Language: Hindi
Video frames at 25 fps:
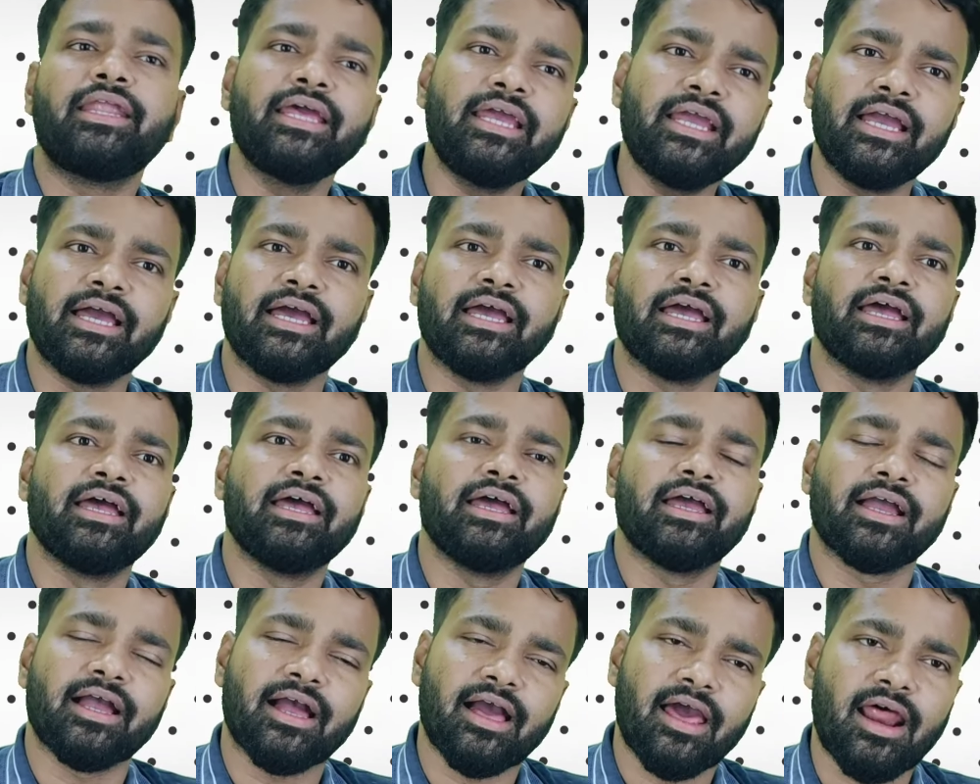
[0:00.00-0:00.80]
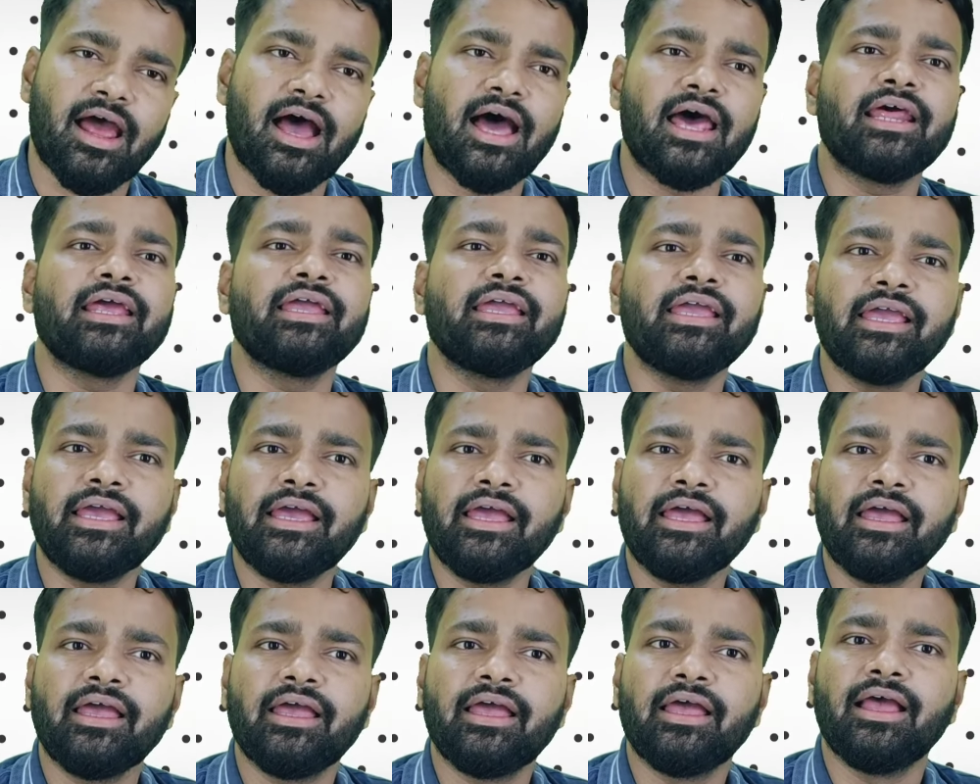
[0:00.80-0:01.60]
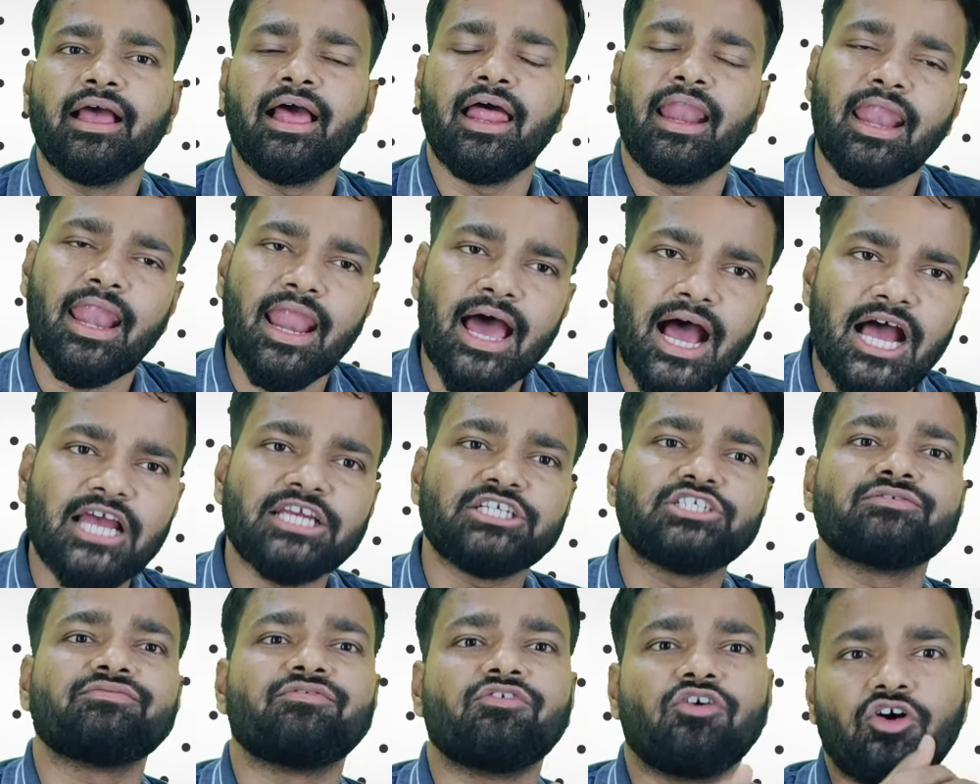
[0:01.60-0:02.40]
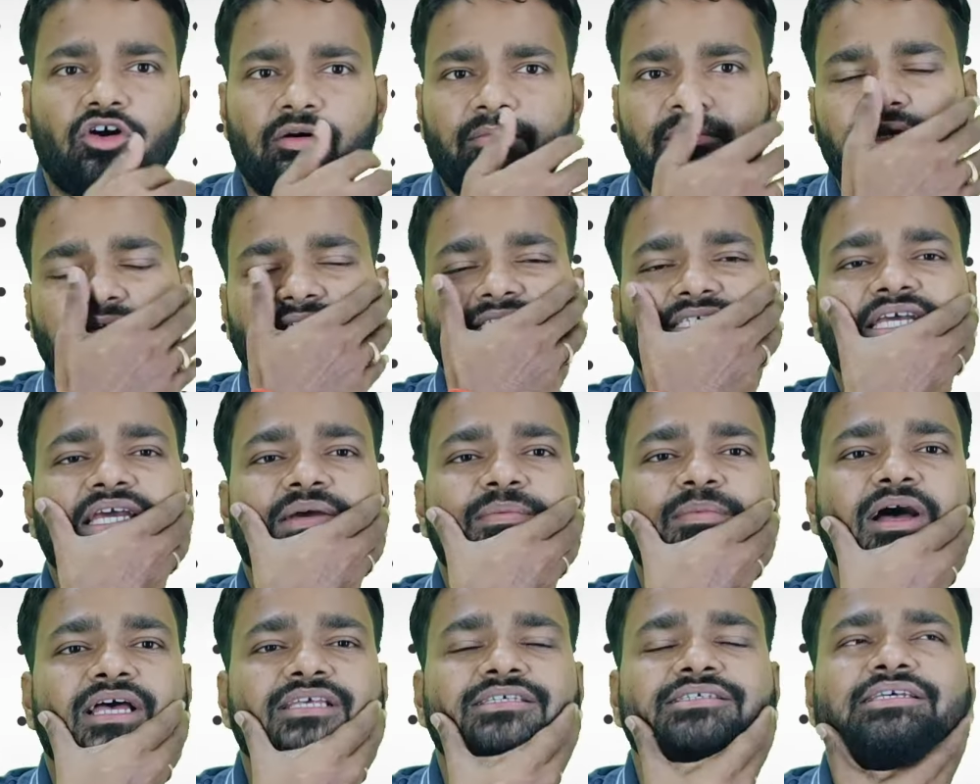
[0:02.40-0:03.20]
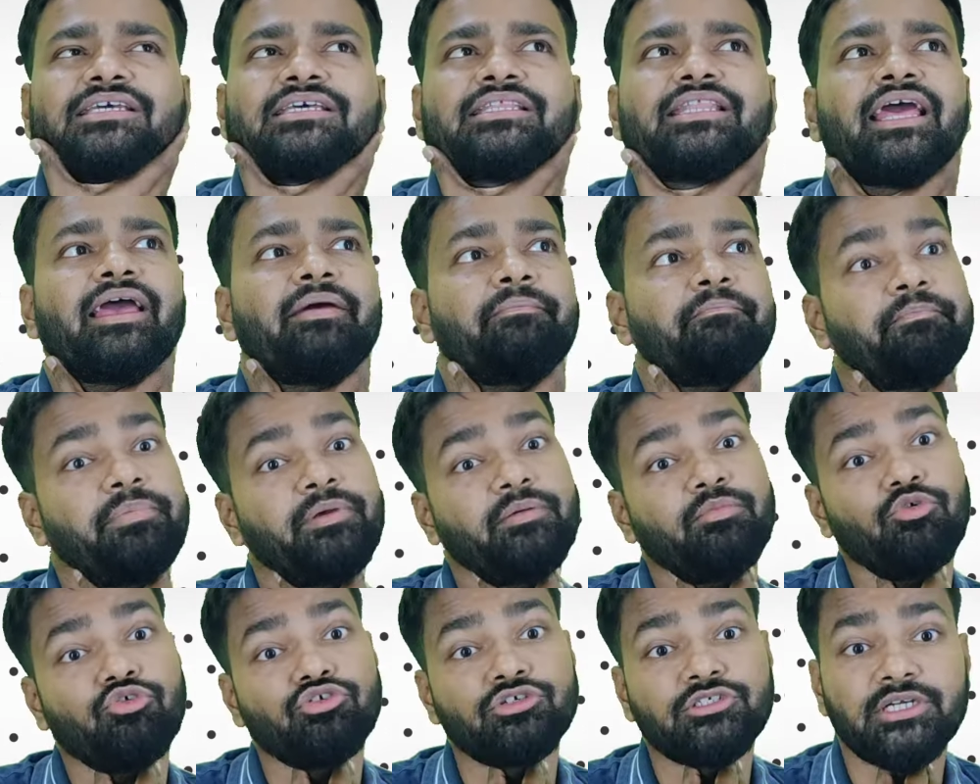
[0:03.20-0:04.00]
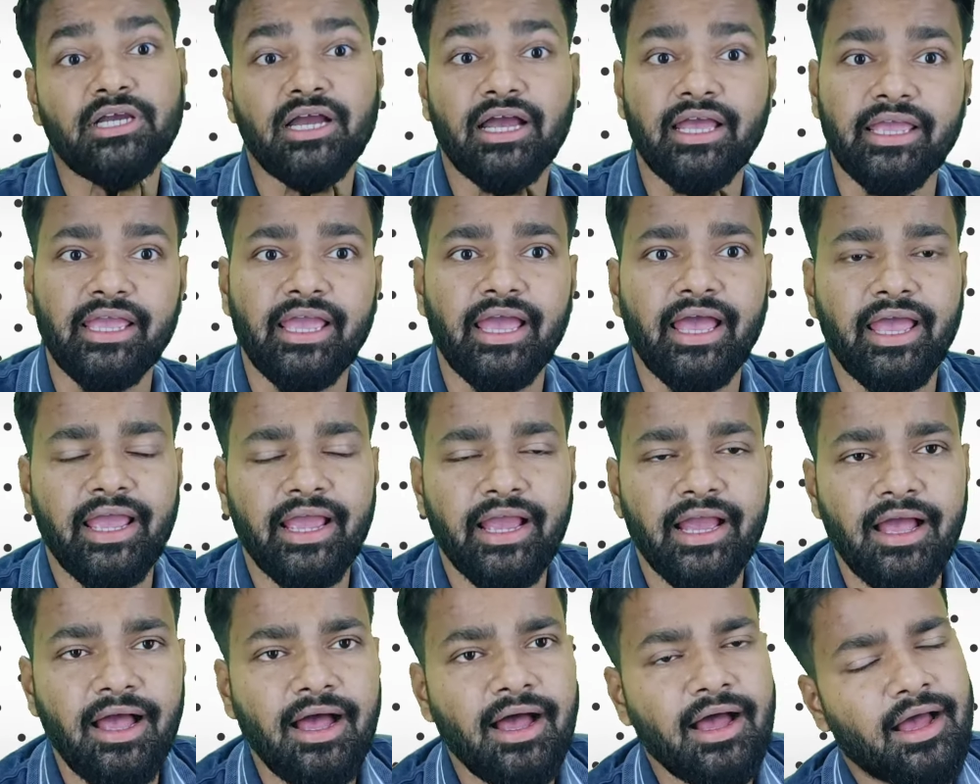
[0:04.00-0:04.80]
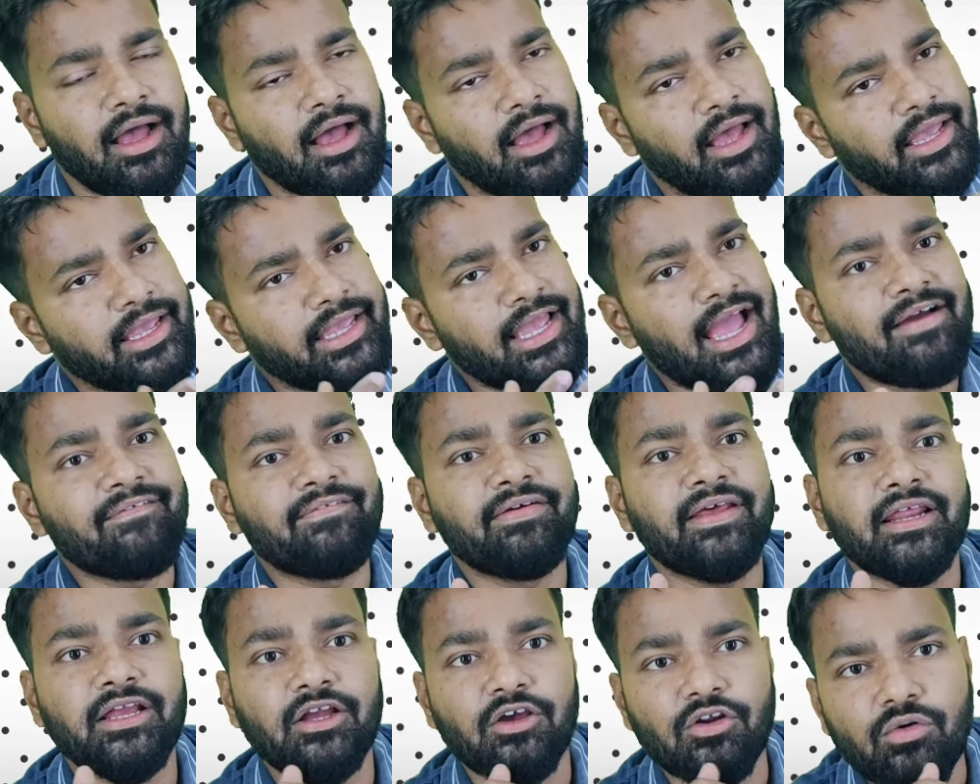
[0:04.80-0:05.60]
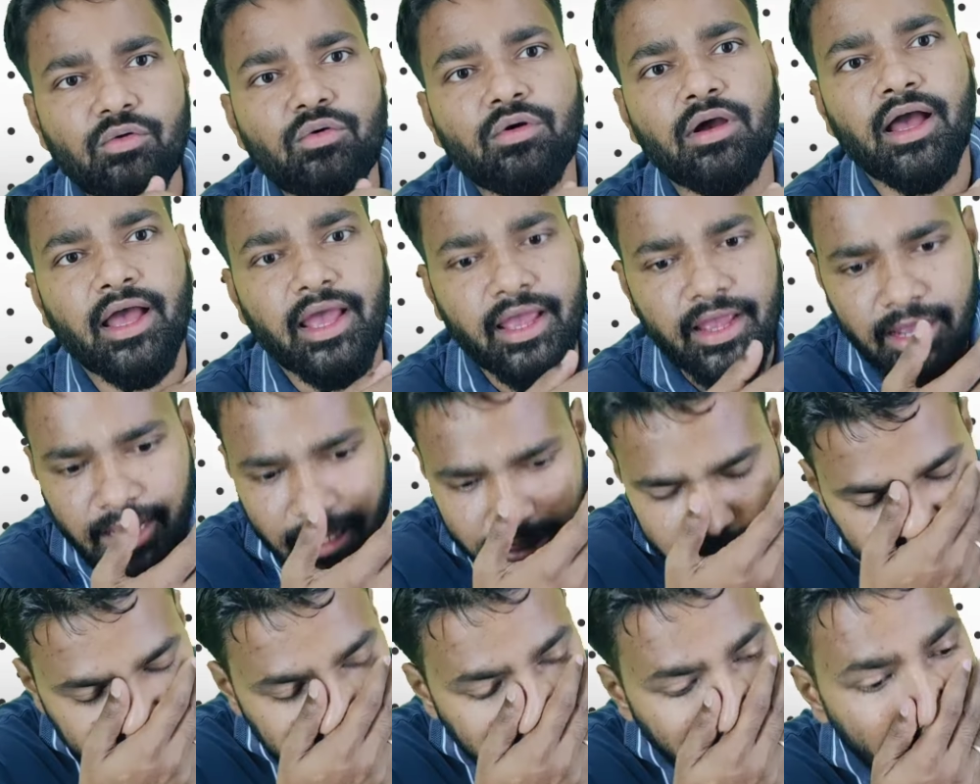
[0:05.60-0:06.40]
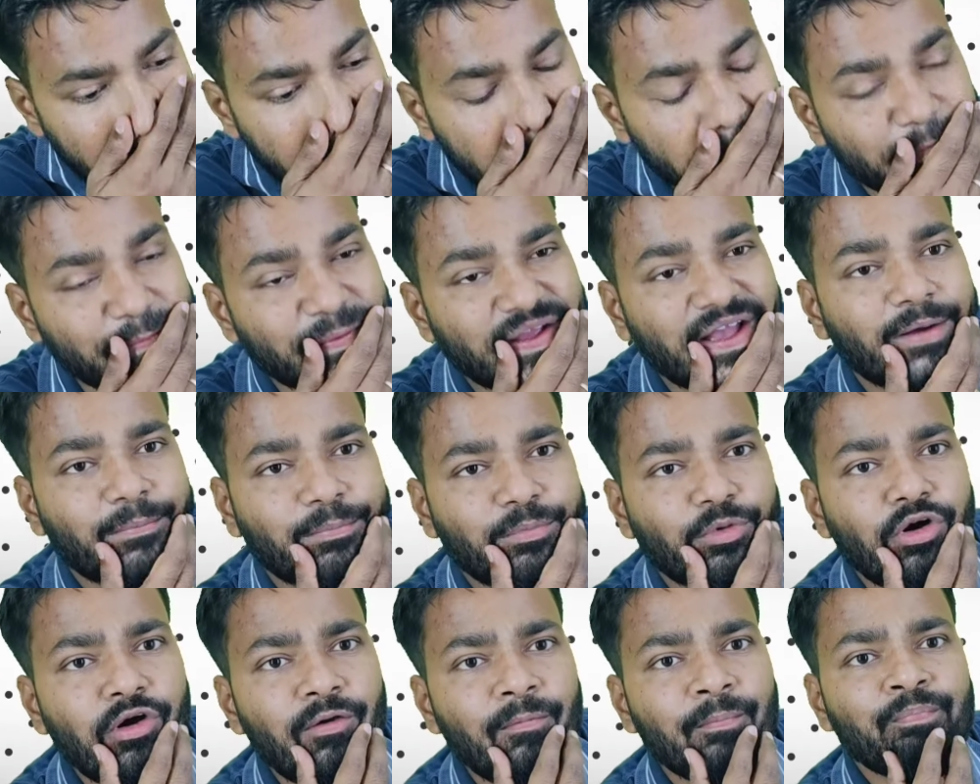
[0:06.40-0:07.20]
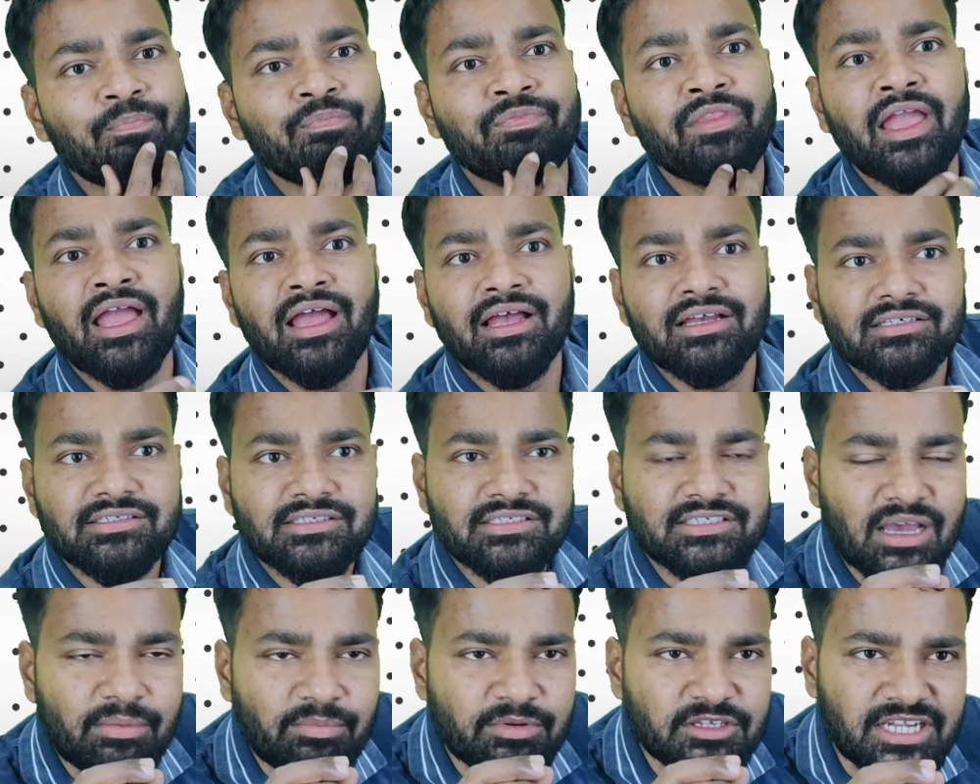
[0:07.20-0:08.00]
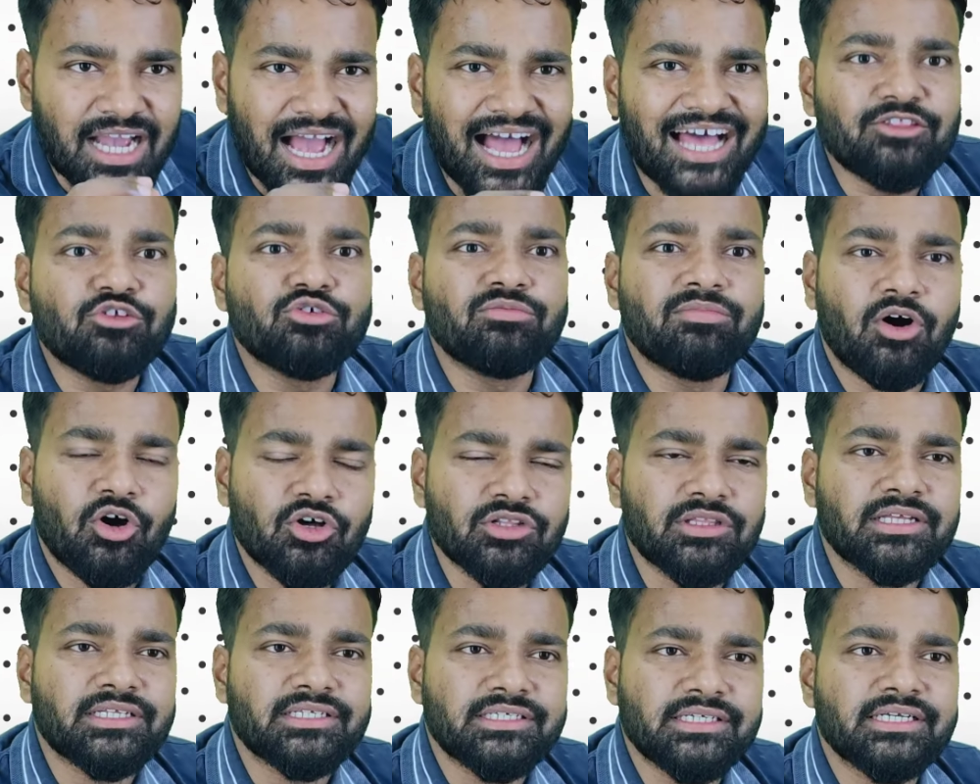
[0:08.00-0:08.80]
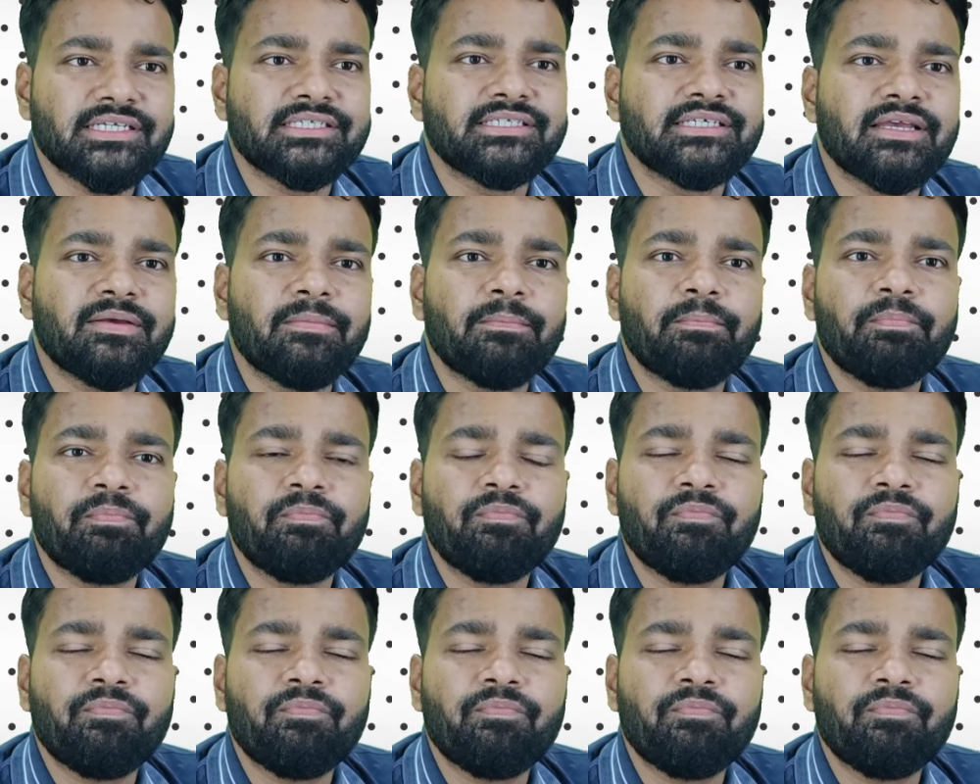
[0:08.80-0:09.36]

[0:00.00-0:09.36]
ठीक है करा रही है लास्ट फॉर्म इसके बाद सीधे एमपी घोष का ही आएगा या फिर इग्नू का है इस बात को मैं आपको समझा दू बहुत अच्छे से